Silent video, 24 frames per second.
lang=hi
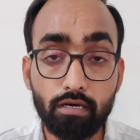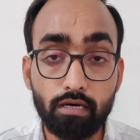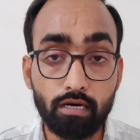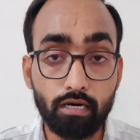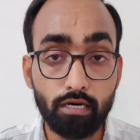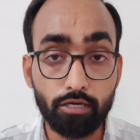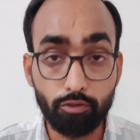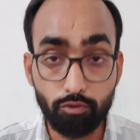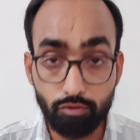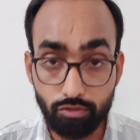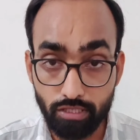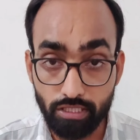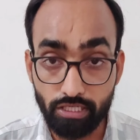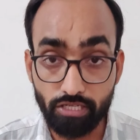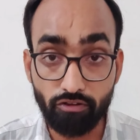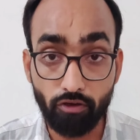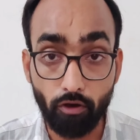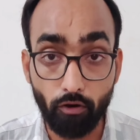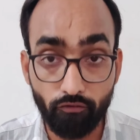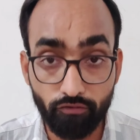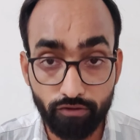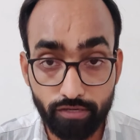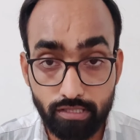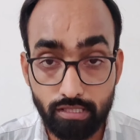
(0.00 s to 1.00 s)
यूनिवर्सिटी
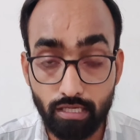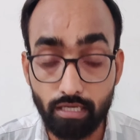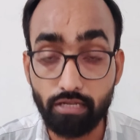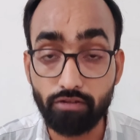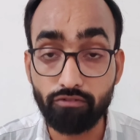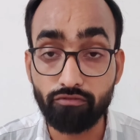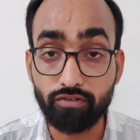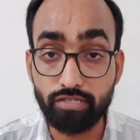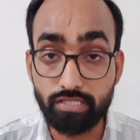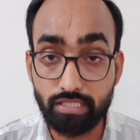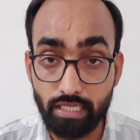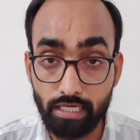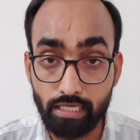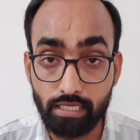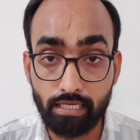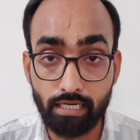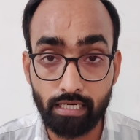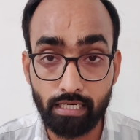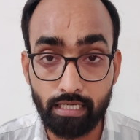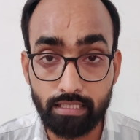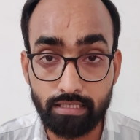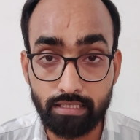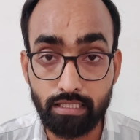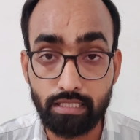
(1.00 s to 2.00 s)
ऑफिशियली विजिट
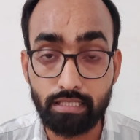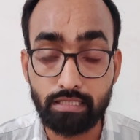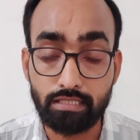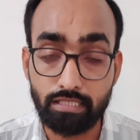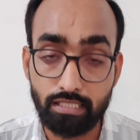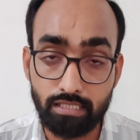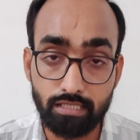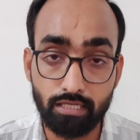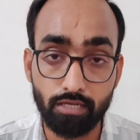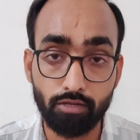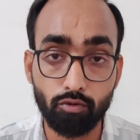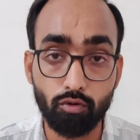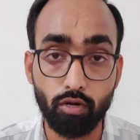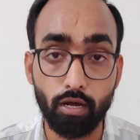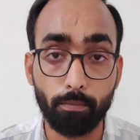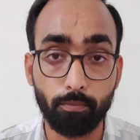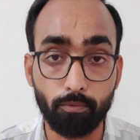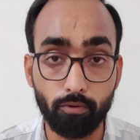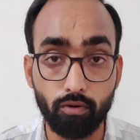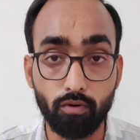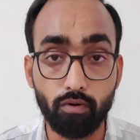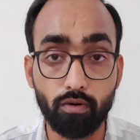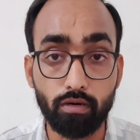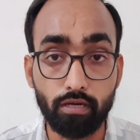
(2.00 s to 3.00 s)
करना चाहिए जिसके थ्रू
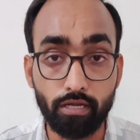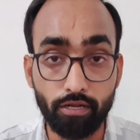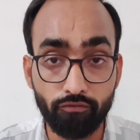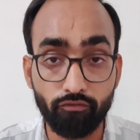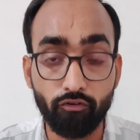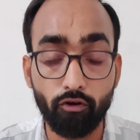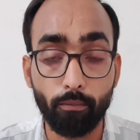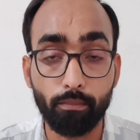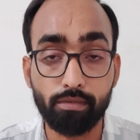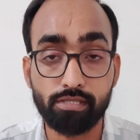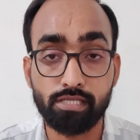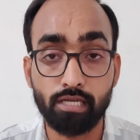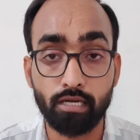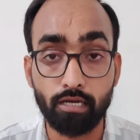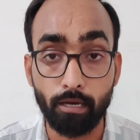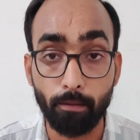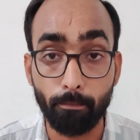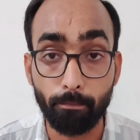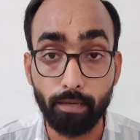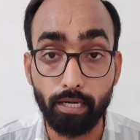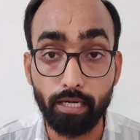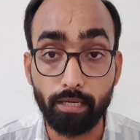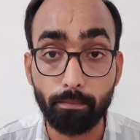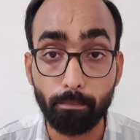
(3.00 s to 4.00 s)
आपको इन्फॉर्मेशन
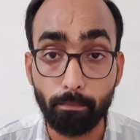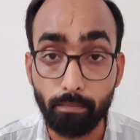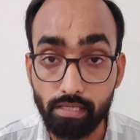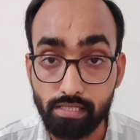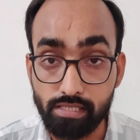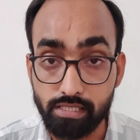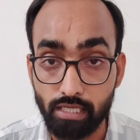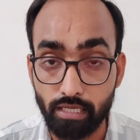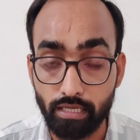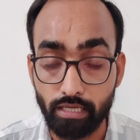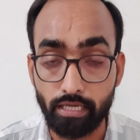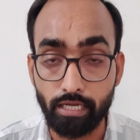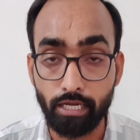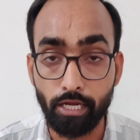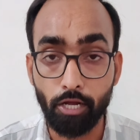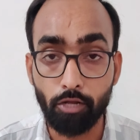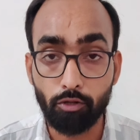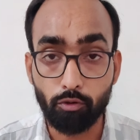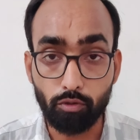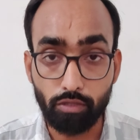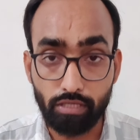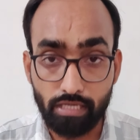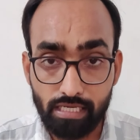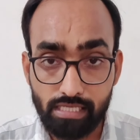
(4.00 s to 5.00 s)
कंप्लीट मिल सके
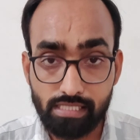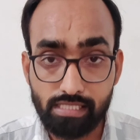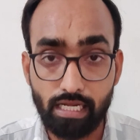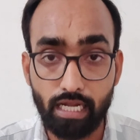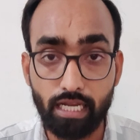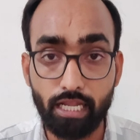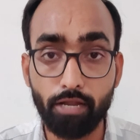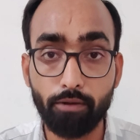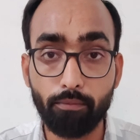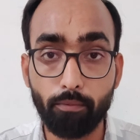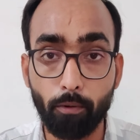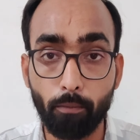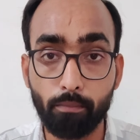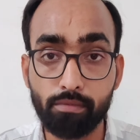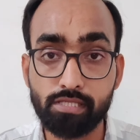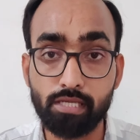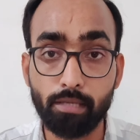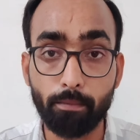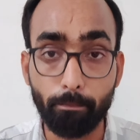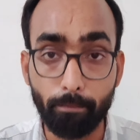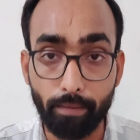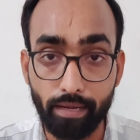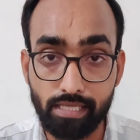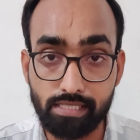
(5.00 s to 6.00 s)
तो ये सारी
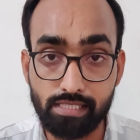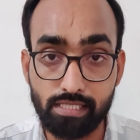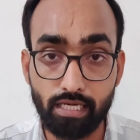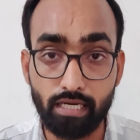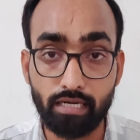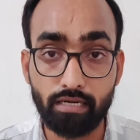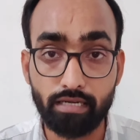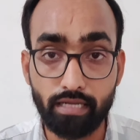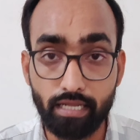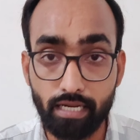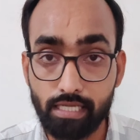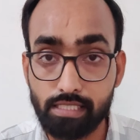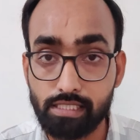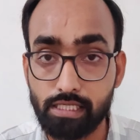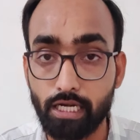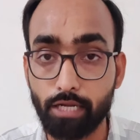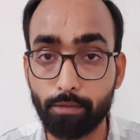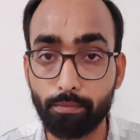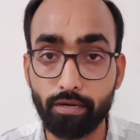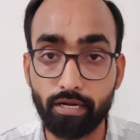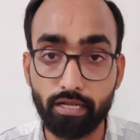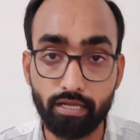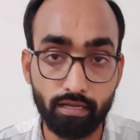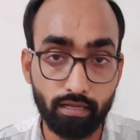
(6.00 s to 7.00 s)
इन्फॉर्मेशन बेसिक डिग्री
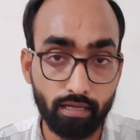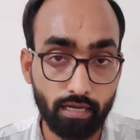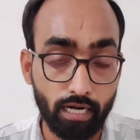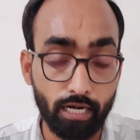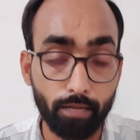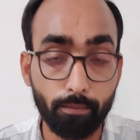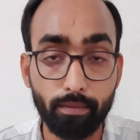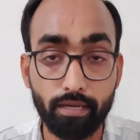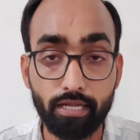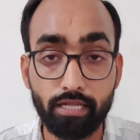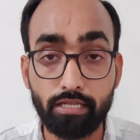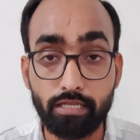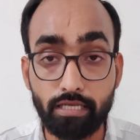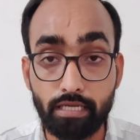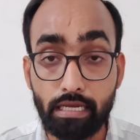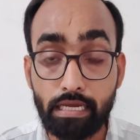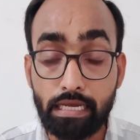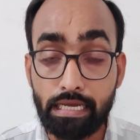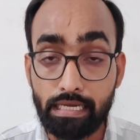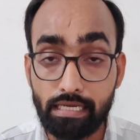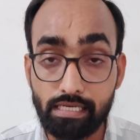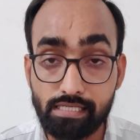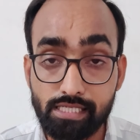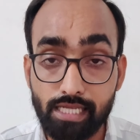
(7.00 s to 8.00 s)
सर्टिफिकेट की रिगार्डिंग मैंने दी
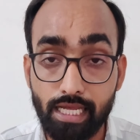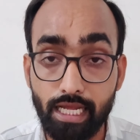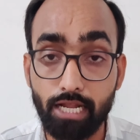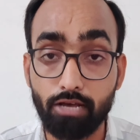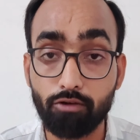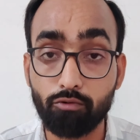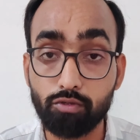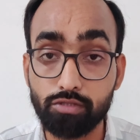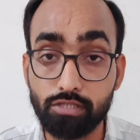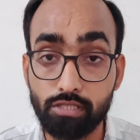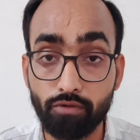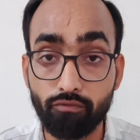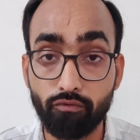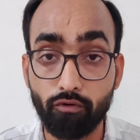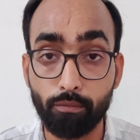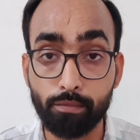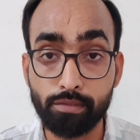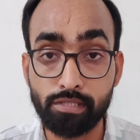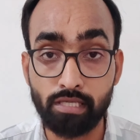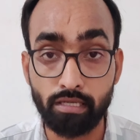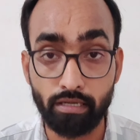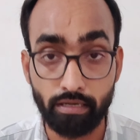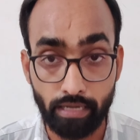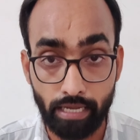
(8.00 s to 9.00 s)
इसके अलावा कुछ
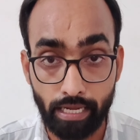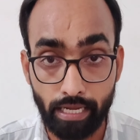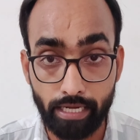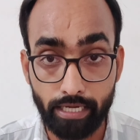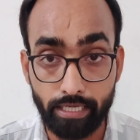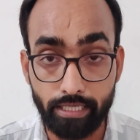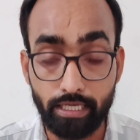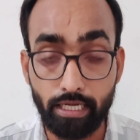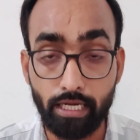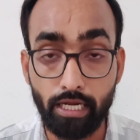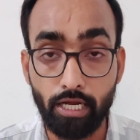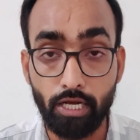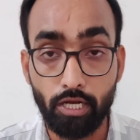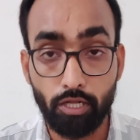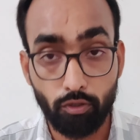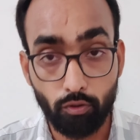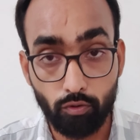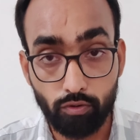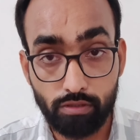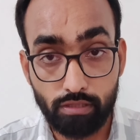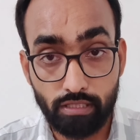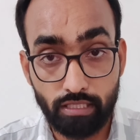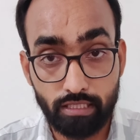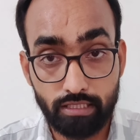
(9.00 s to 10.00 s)
इन्फॉर्मेशन रह गई है
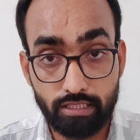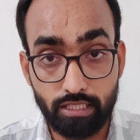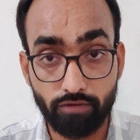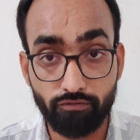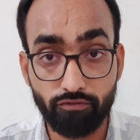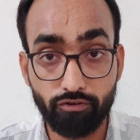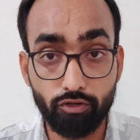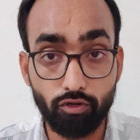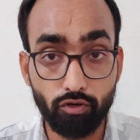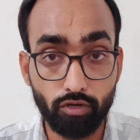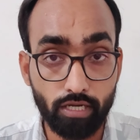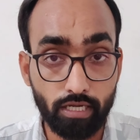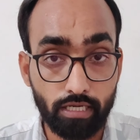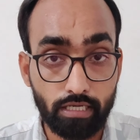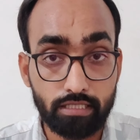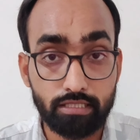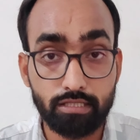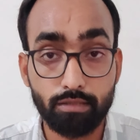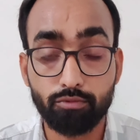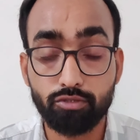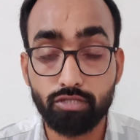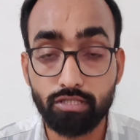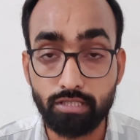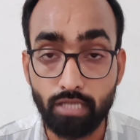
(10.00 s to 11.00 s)
तो नीचे वीडियो के
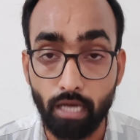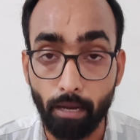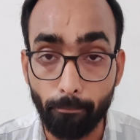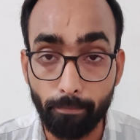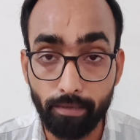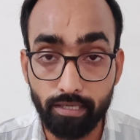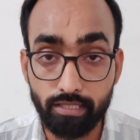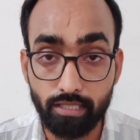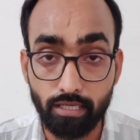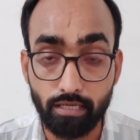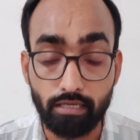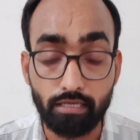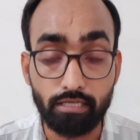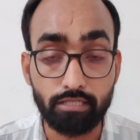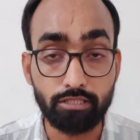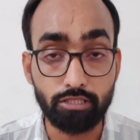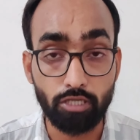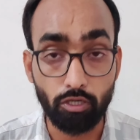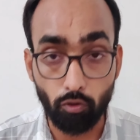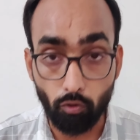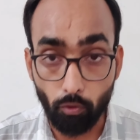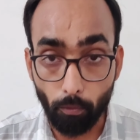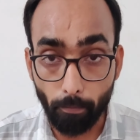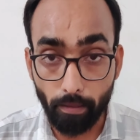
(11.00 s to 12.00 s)
नीचे मुझे कमेंट करके
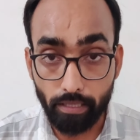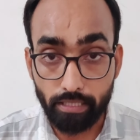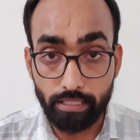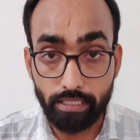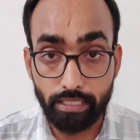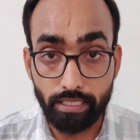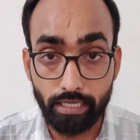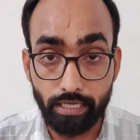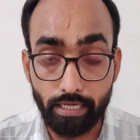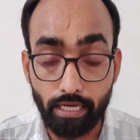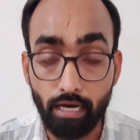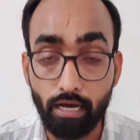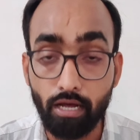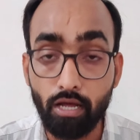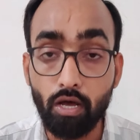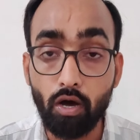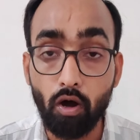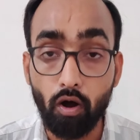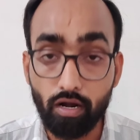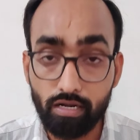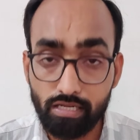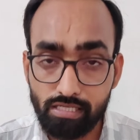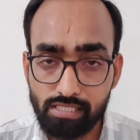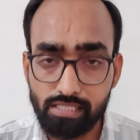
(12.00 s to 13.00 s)
जरूर बताइएगा
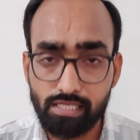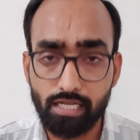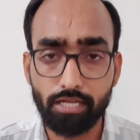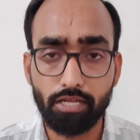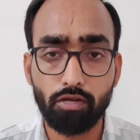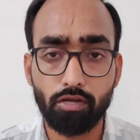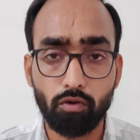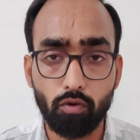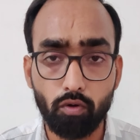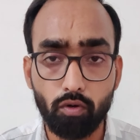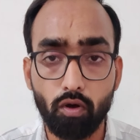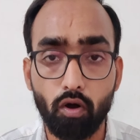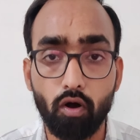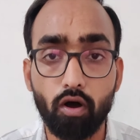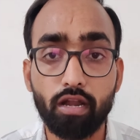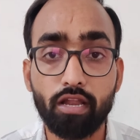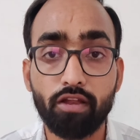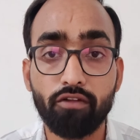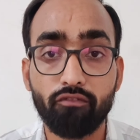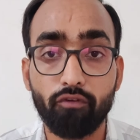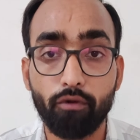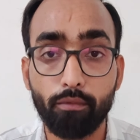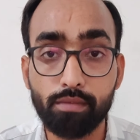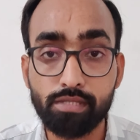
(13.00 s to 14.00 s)
और इस तरह की कोई और
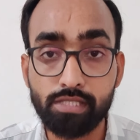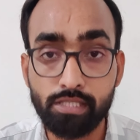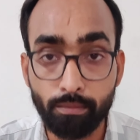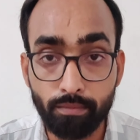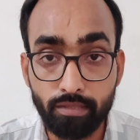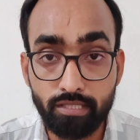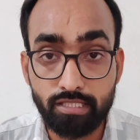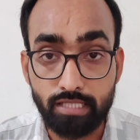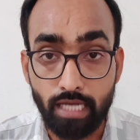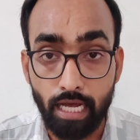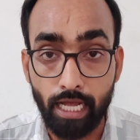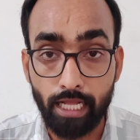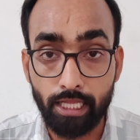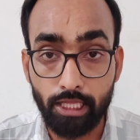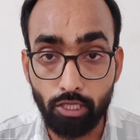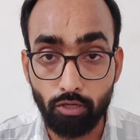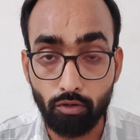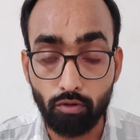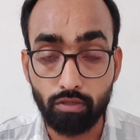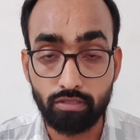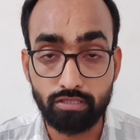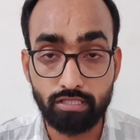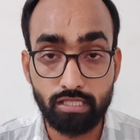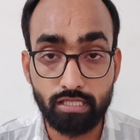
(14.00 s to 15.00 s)
इन्फॉर्मेशन भी चाहते
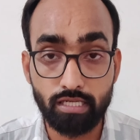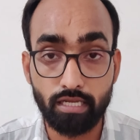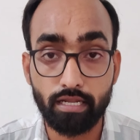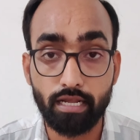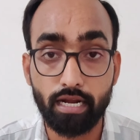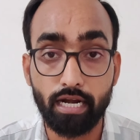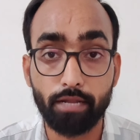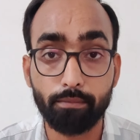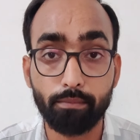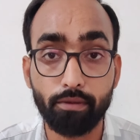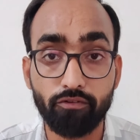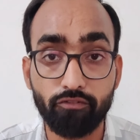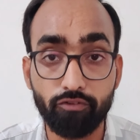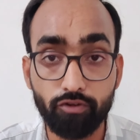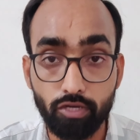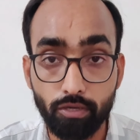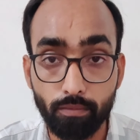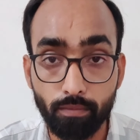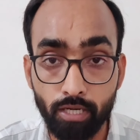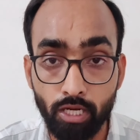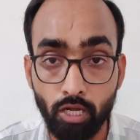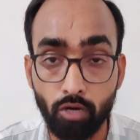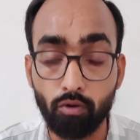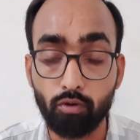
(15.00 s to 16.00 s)
हो जिसकी रिगार्डिंग मैं वीडियो
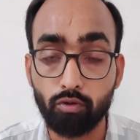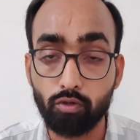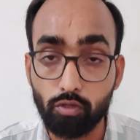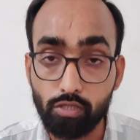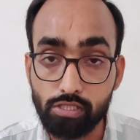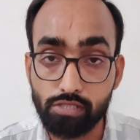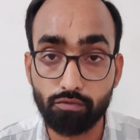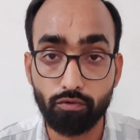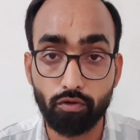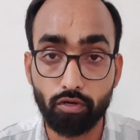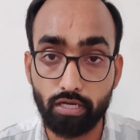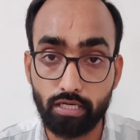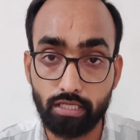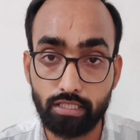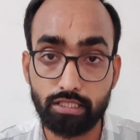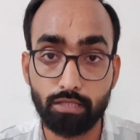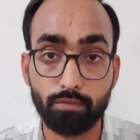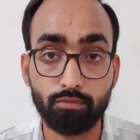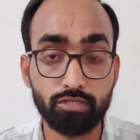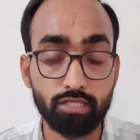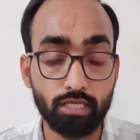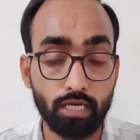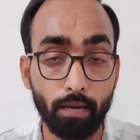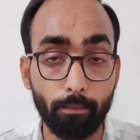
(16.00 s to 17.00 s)
बनाऊँ तो इस वीडियो के नीचे
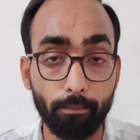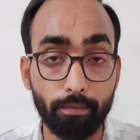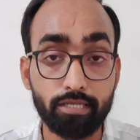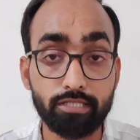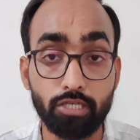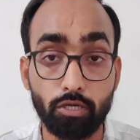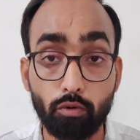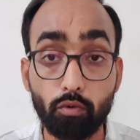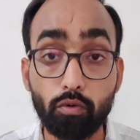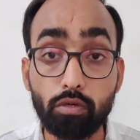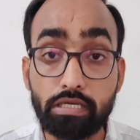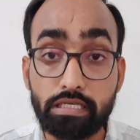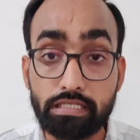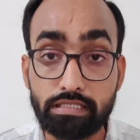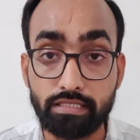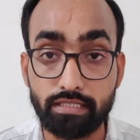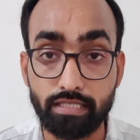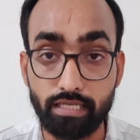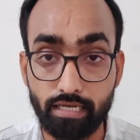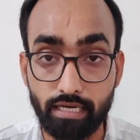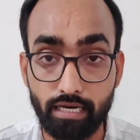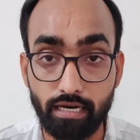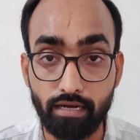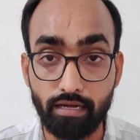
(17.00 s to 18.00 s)
मुझे कमेंट जरूर
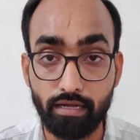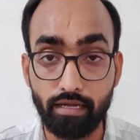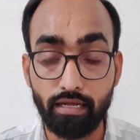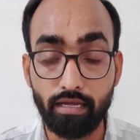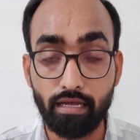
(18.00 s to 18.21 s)
कीजिएगा